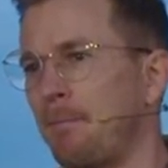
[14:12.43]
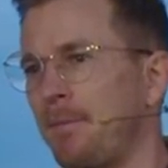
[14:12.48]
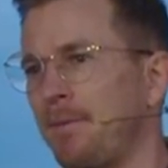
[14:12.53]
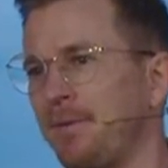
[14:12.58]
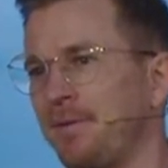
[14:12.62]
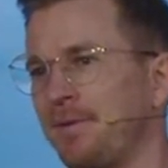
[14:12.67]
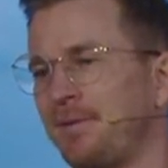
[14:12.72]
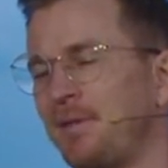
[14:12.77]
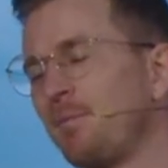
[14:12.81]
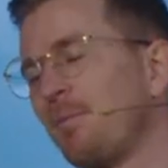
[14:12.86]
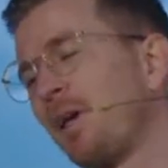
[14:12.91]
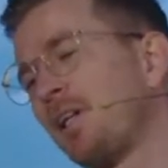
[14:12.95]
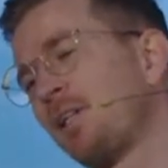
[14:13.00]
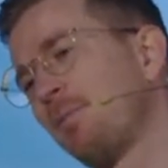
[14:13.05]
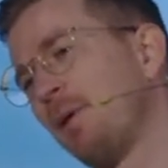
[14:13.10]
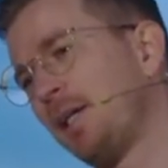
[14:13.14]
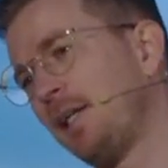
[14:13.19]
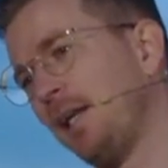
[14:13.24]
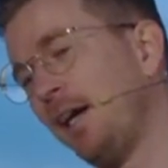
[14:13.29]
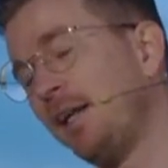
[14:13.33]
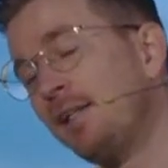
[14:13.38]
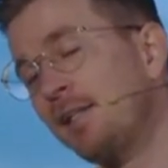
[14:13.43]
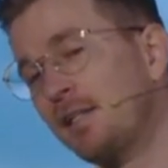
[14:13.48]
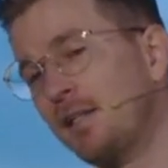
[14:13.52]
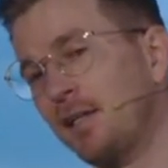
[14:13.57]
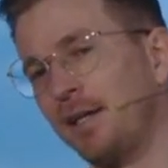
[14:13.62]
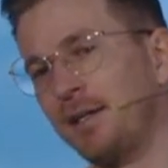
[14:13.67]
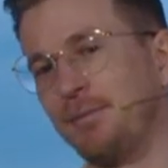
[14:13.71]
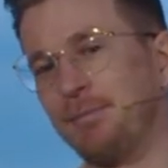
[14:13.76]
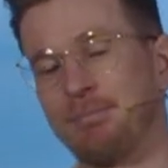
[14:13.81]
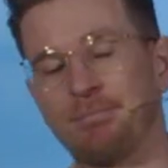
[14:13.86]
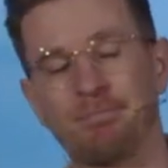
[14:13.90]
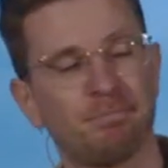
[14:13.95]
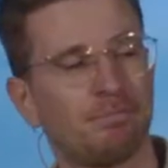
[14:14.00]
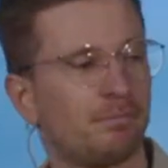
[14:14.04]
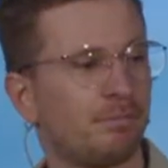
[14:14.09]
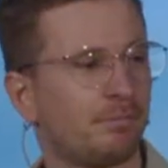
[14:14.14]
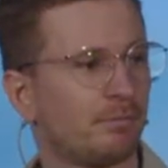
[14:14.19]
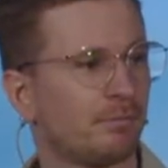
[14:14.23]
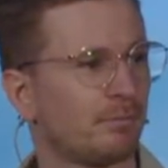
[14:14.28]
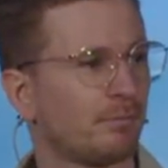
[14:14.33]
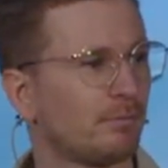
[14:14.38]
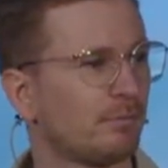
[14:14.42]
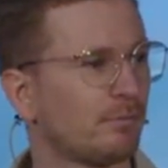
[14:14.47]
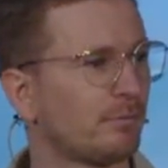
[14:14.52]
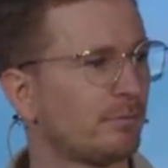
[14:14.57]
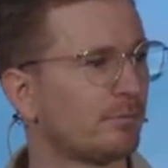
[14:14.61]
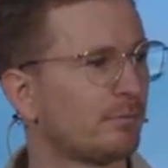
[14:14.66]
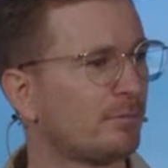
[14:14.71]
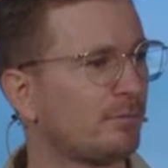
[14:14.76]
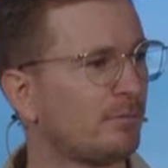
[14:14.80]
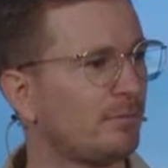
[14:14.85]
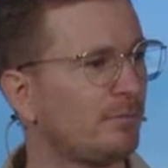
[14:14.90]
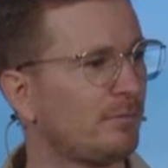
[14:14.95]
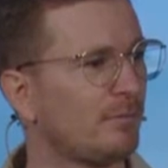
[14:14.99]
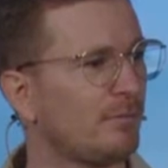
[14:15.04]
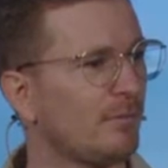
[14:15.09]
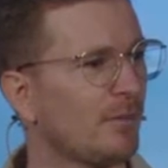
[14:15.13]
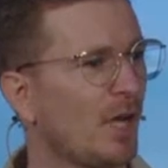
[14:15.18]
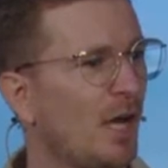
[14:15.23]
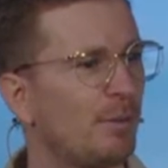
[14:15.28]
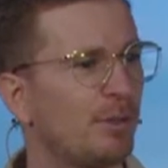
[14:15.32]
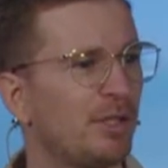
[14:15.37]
Es sind manchmal Kleinigkeiten, aber